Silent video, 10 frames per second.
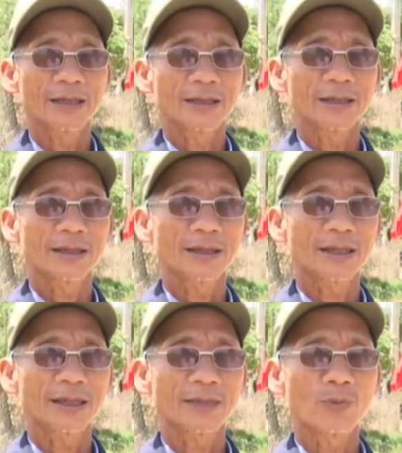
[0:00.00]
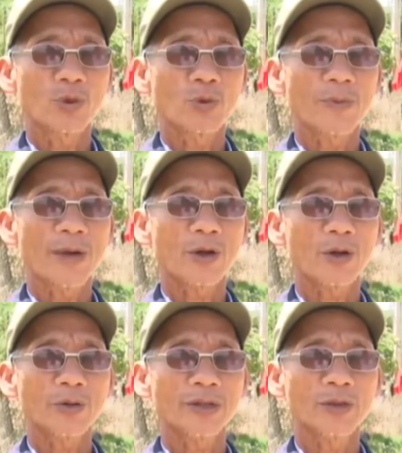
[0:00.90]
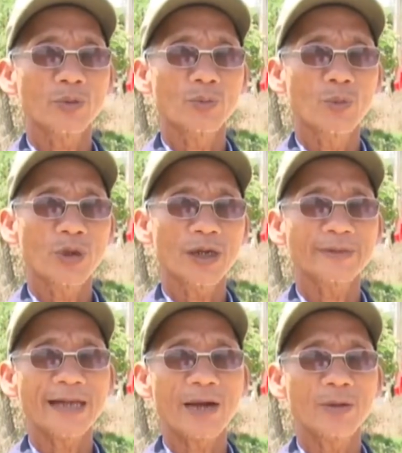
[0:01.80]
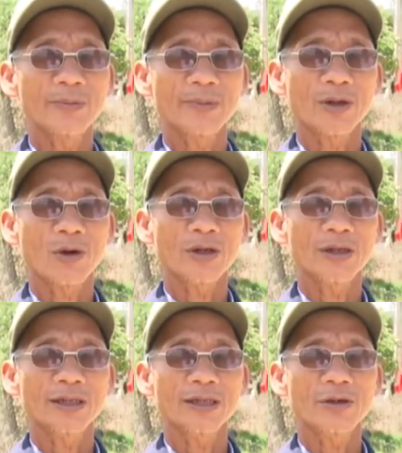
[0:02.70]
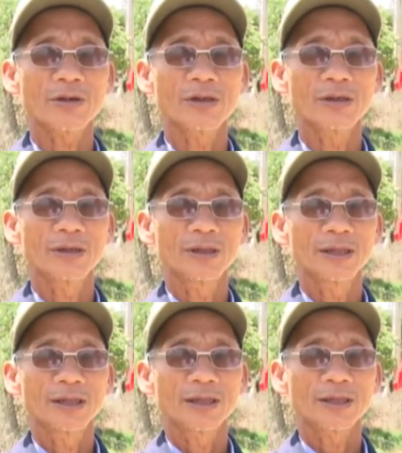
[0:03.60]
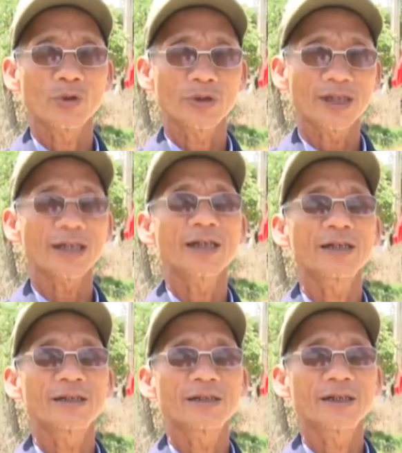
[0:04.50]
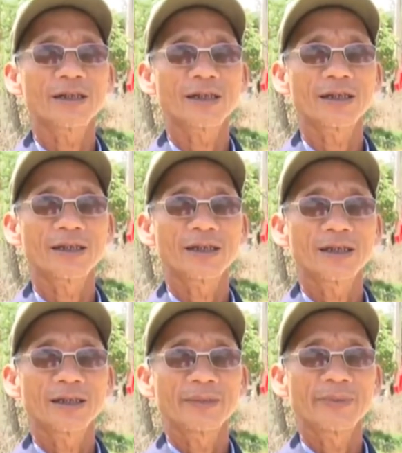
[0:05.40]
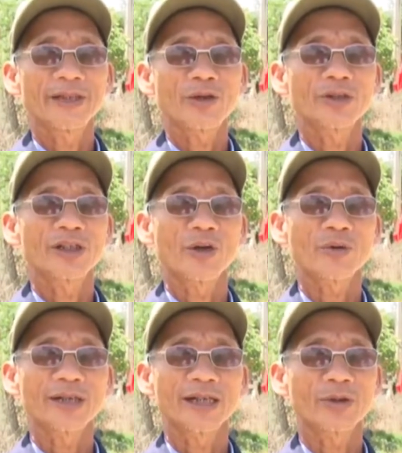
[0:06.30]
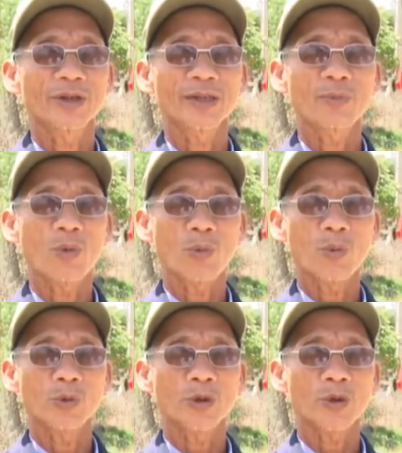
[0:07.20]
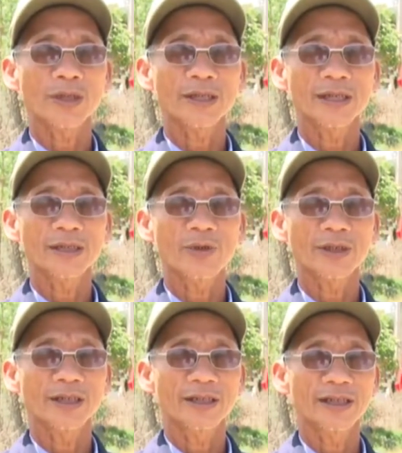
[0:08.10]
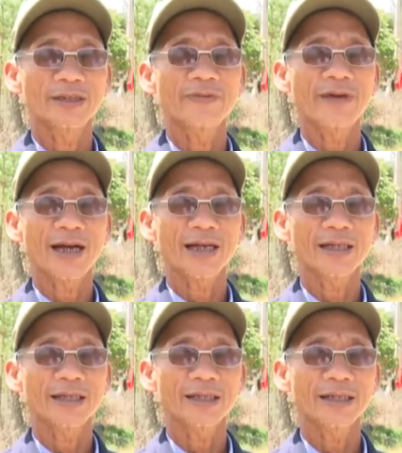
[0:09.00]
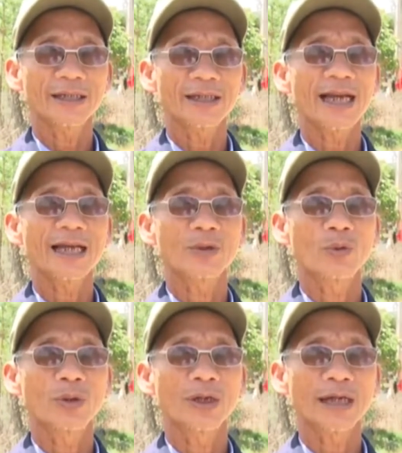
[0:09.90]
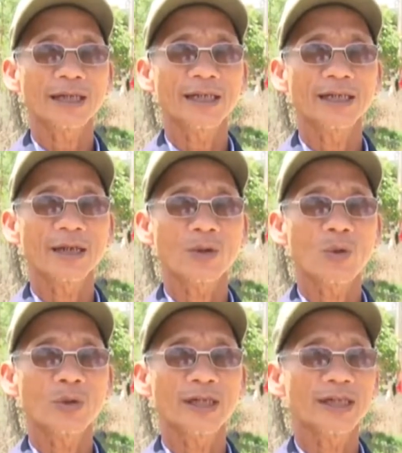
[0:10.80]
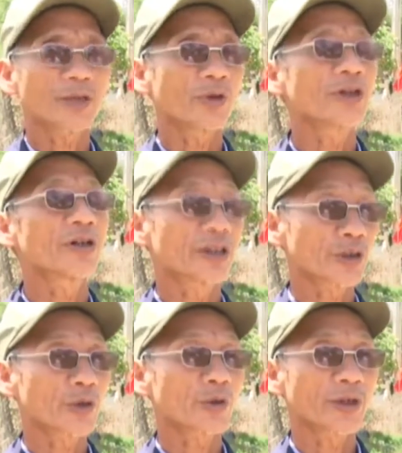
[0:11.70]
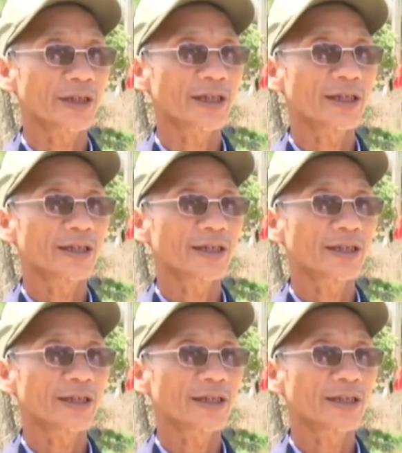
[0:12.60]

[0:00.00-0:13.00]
Ờ, cái ý muốn của bà con nông dân cũng muốn làm sao mà có được cái con đường tốt nhất là đường à, bê tông nhựa nóng để rồi cái phục vụ cho cái sinh hoạt chân sinh và cái đi lại của các thầy các cô trên cái tuyến đường cho nó thuận tiện.